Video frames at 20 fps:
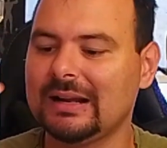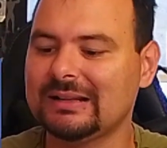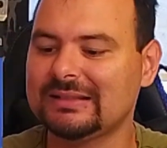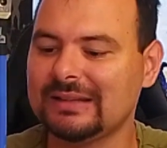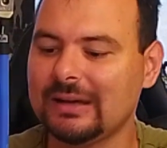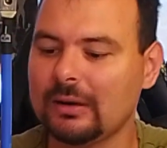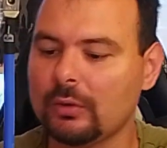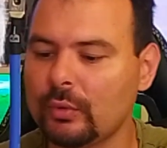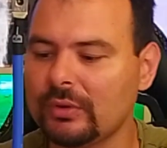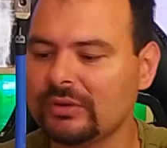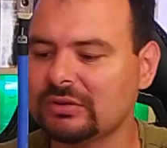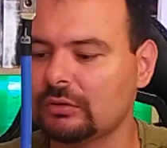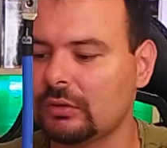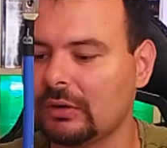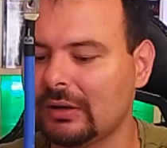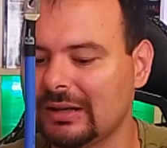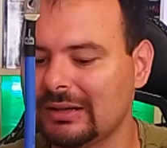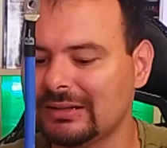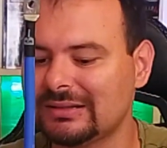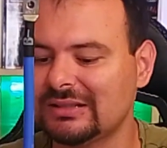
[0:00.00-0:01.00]
Grazie a
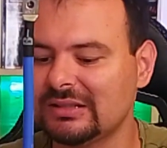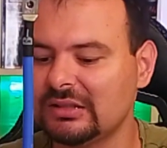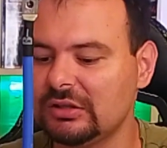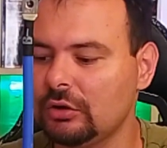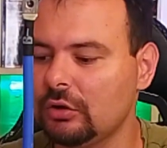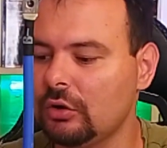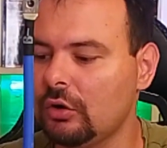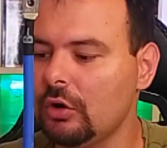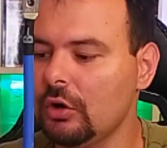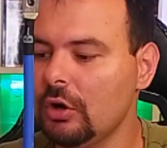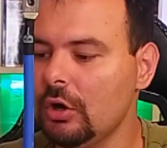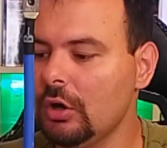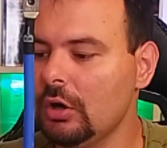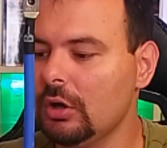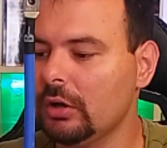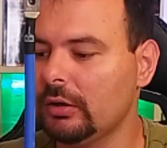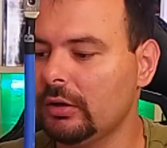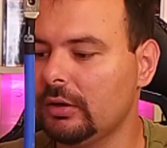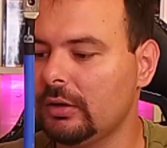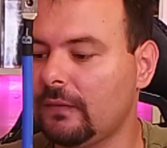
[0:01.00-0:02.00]
questo ragazzi io
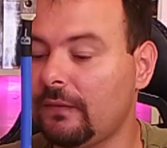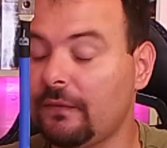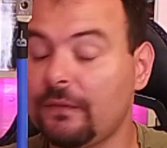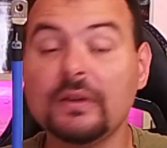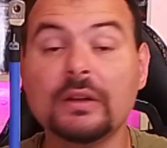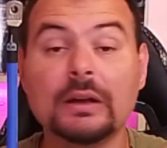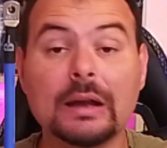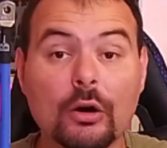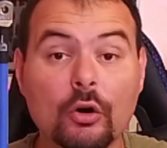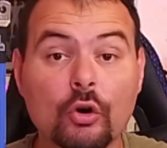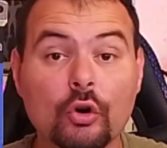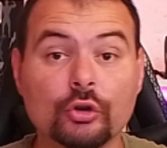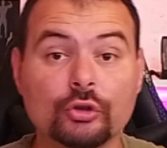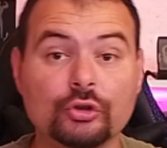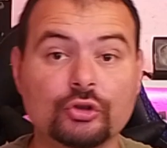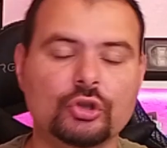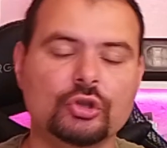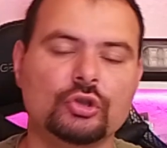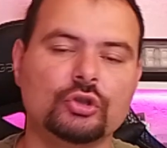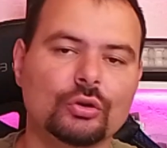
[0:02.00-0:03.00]
eh, fino ad
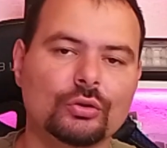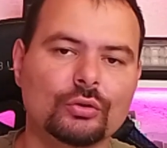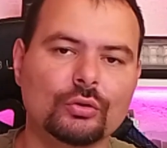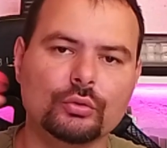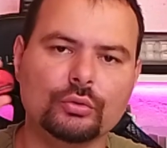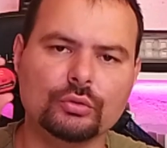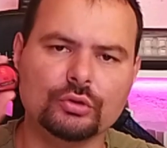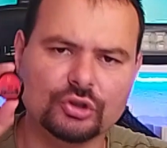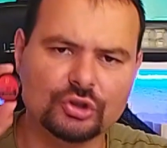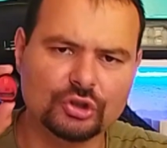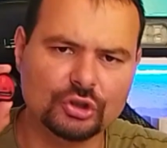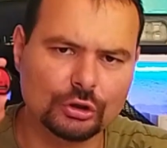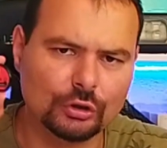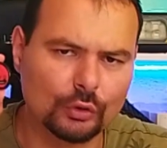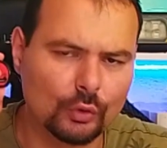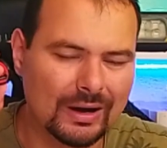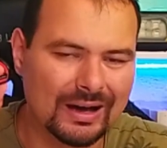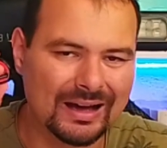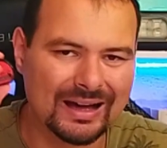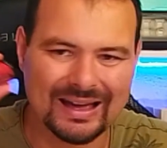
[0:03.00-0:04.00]
oggi sono
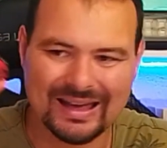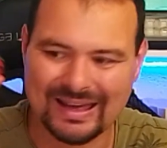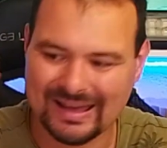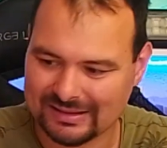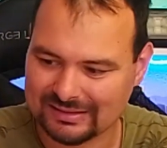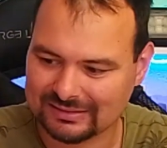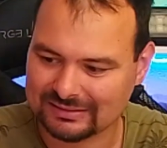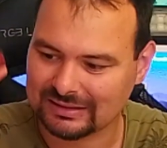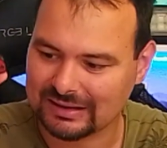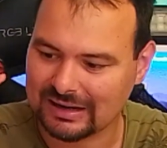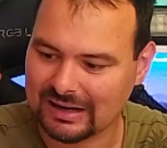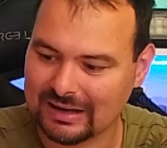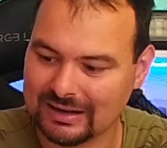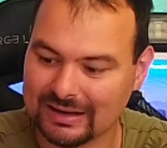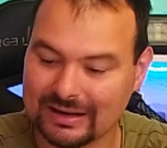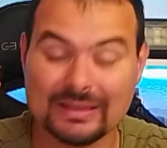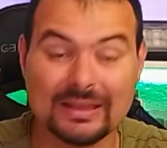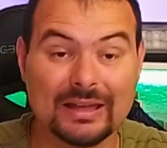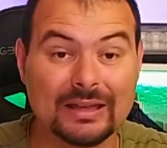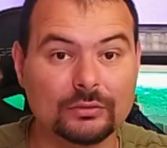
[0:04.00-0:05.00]
riuscito a
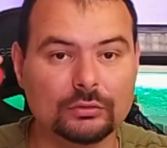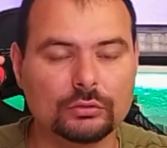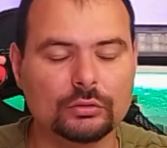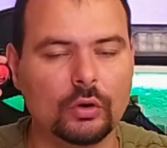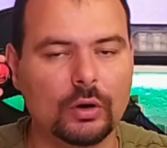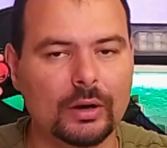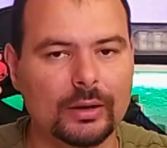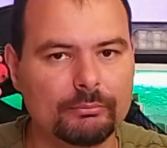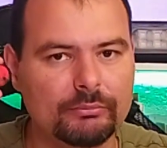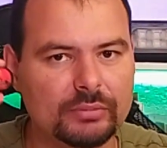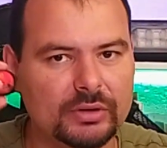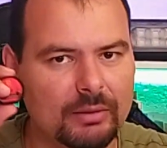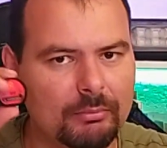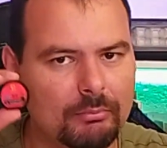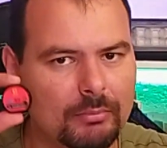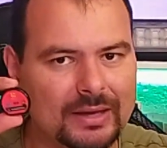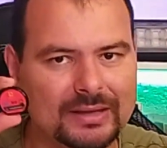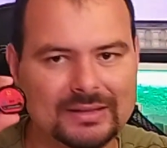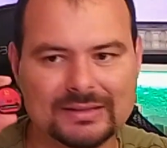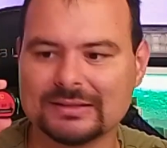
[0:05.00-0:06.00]
entrare dentro la
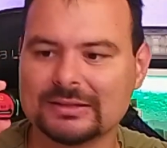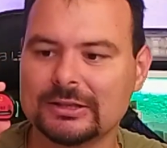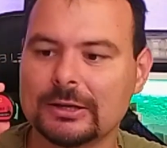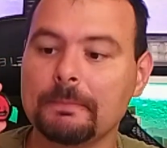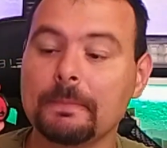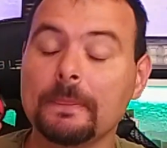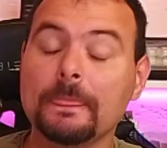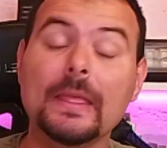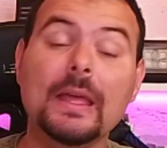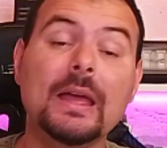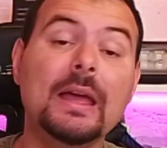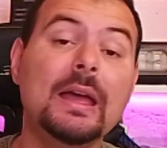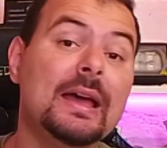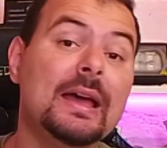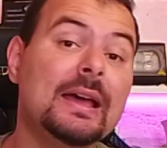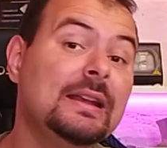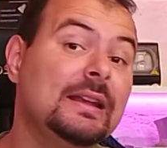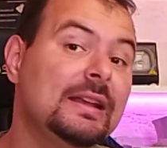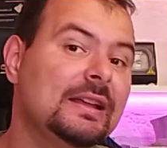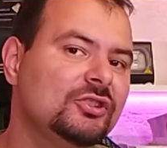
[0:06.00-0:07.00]
BMS
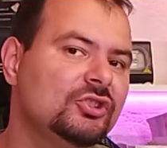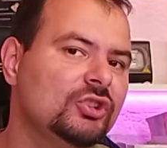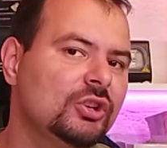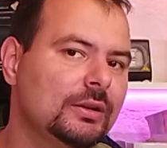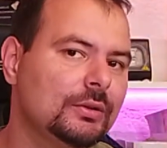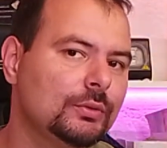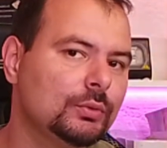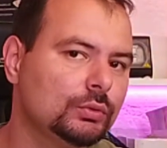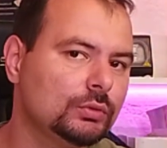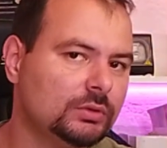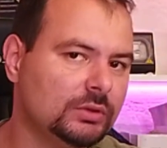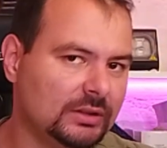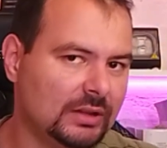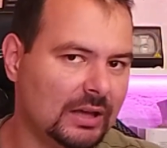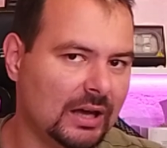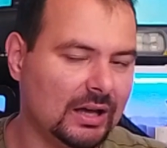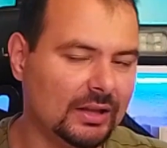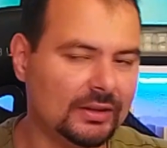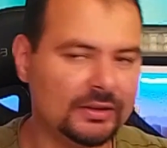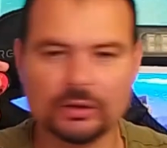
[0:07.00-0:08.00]
e leggere tutti
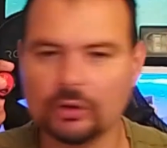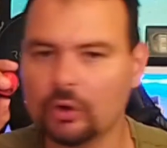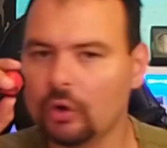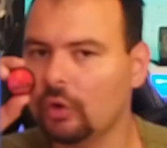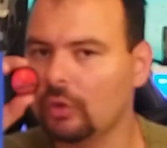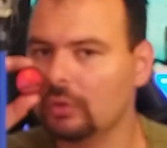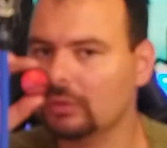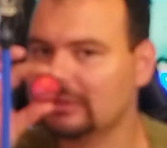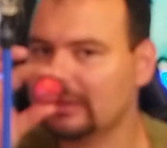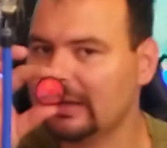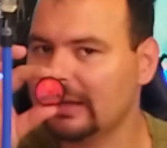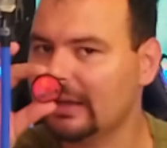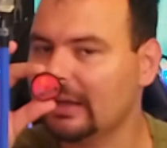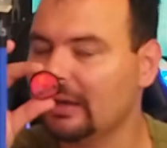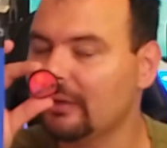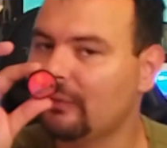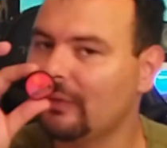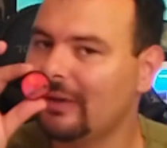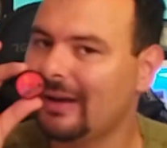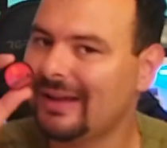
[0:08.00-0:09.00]
i dati
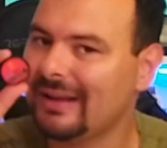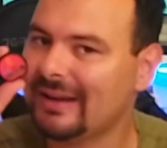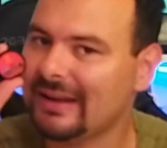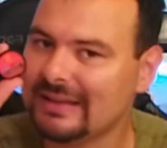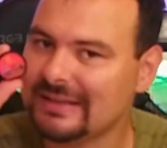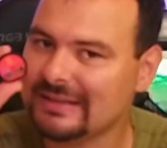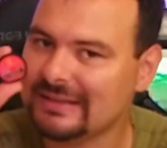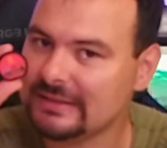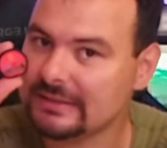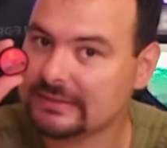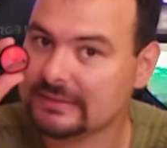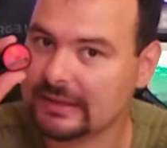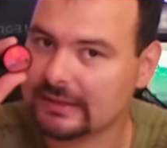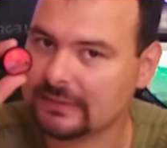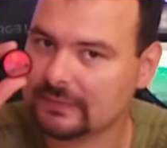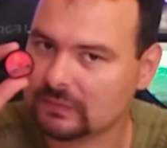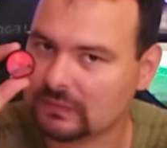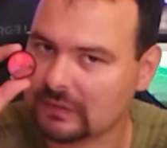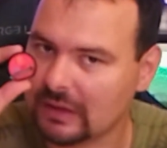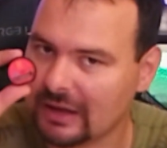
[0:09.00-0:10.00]
oltre che fare i
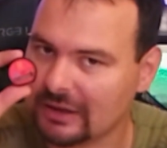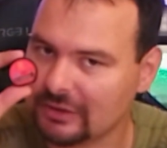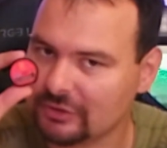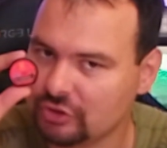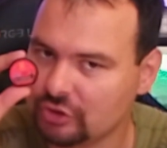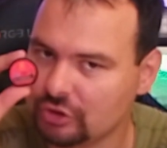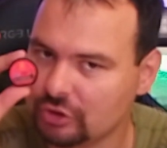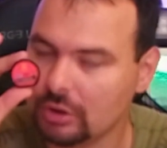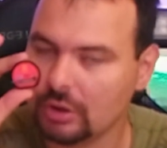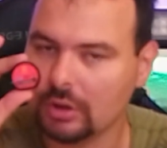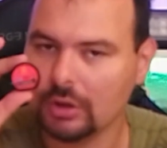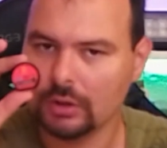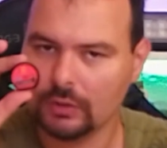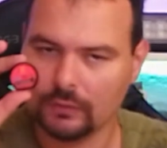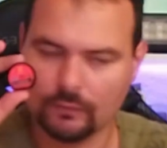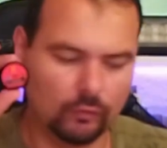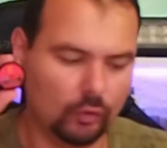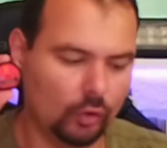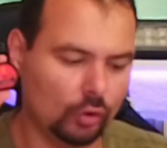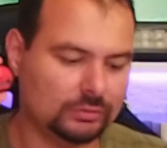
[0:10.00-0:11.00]
settaggi,
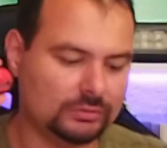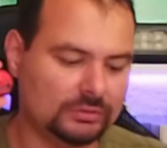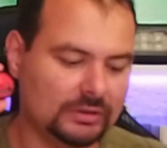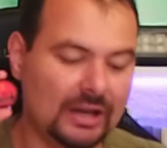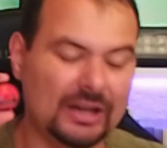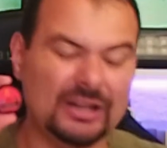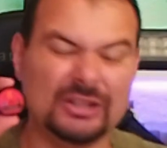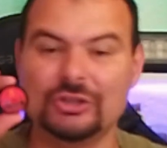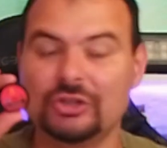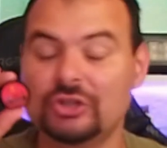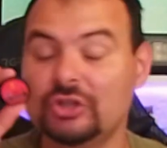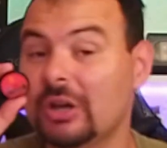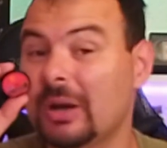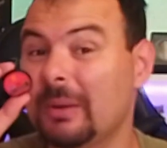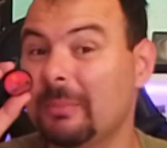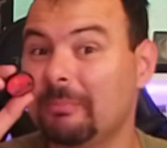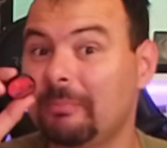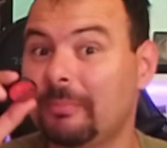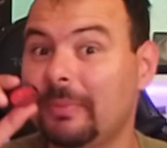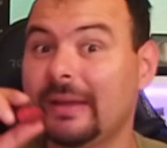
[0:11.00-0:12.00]
voltaggi,
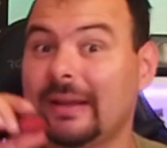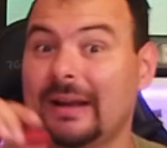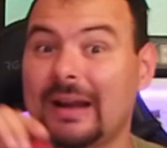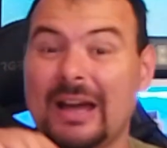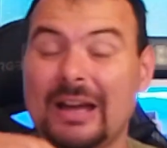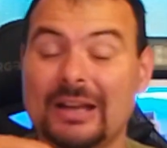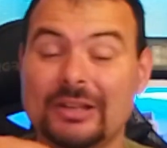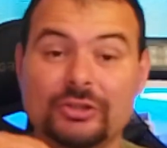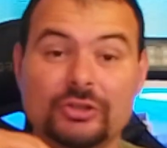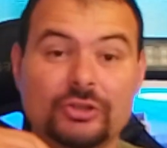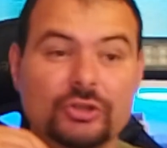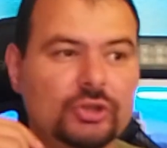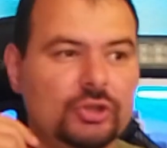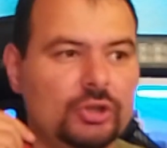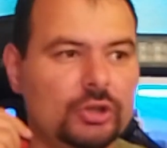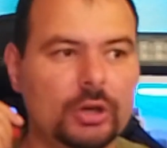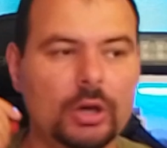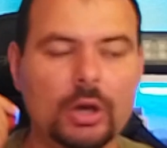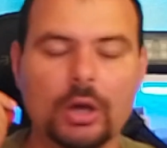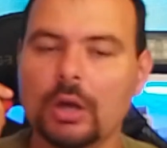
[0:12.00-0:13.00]

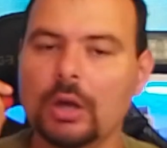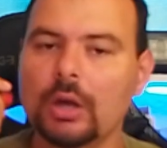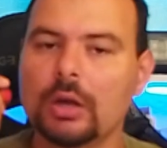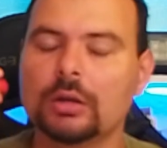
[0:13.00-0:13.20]
amperaggi,